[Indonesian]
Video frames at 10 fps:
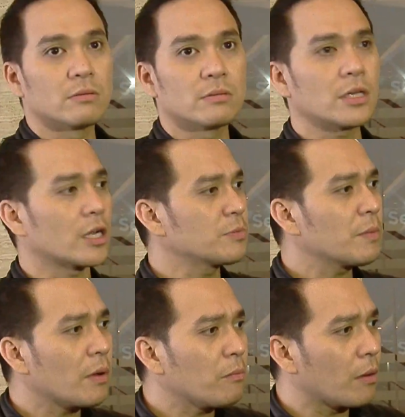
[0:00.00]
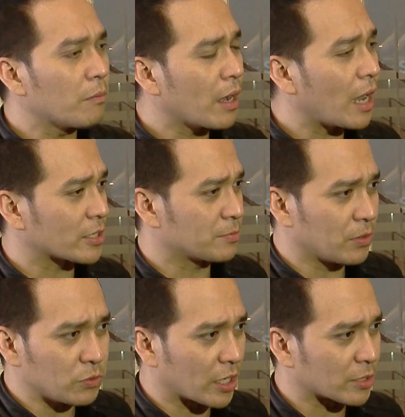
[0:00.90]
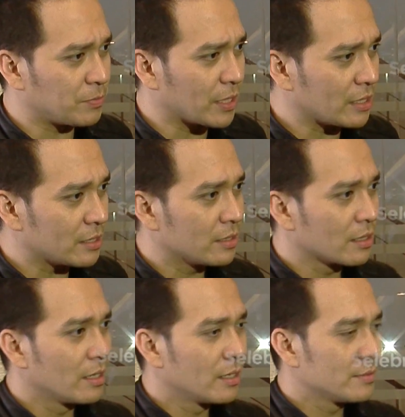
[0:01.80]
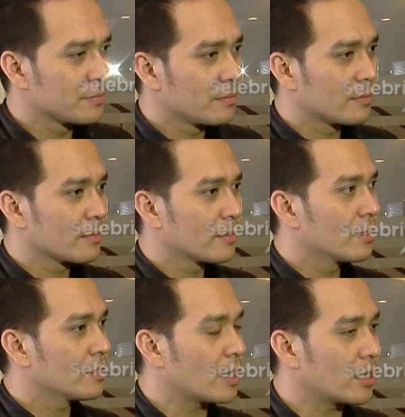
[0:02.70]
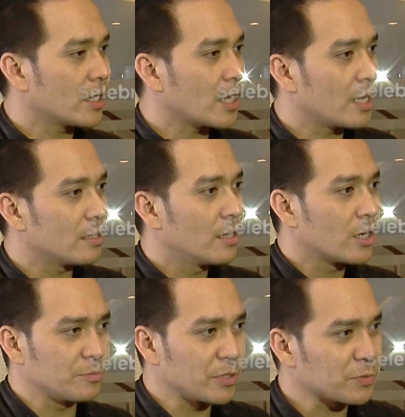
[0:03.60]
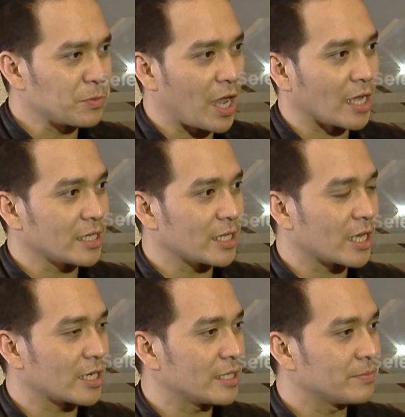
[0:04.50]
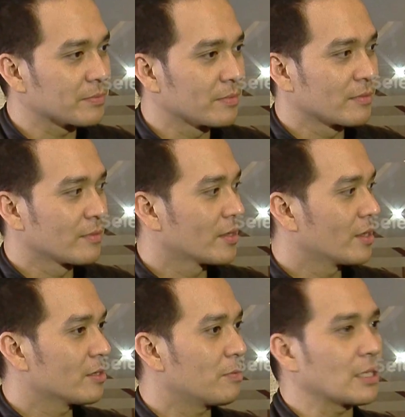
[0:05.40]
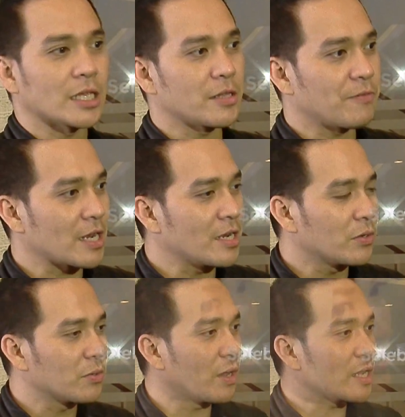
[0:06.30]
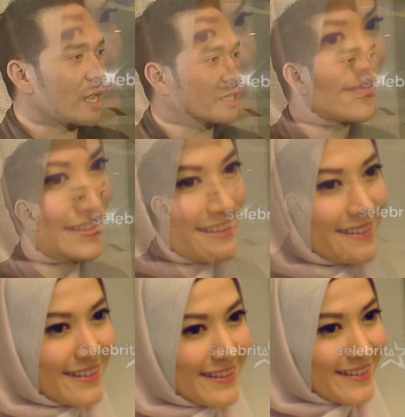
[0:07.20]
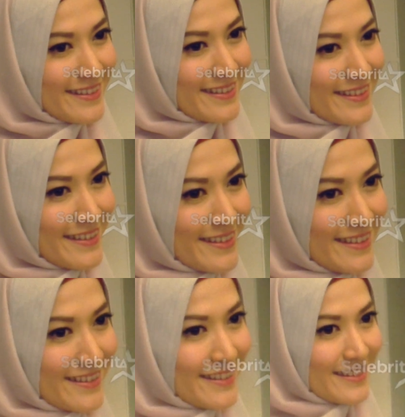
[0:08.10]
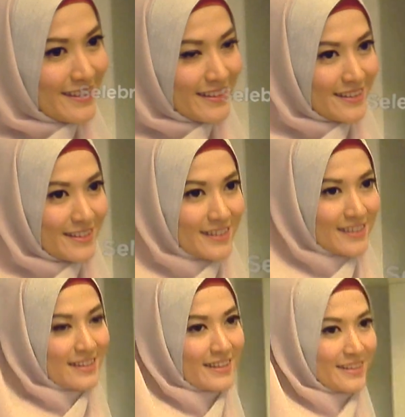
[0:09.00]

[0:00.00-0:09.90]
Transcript: Nikah resmi emang, emang resmi, udah resmi kan? Secara negara. Secara negara, resmi-resmi aja negaranya. Coba tanyain Fadlan dong, gue kan nggak ngerti surat-suratan. Kalau gue surat gue, gue simpen sendiri di rumah.